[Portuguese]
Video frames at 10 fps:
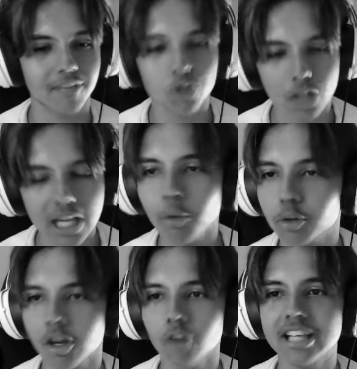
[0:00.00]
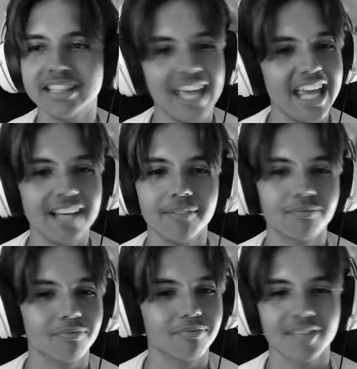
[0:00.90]
Eu joguei muito. Eu tentei.
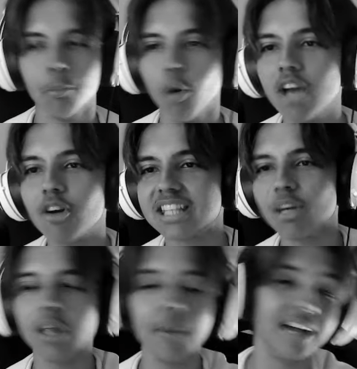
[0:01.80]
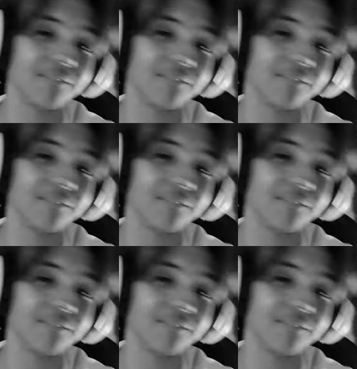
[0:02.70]
Morri 5 da manhã.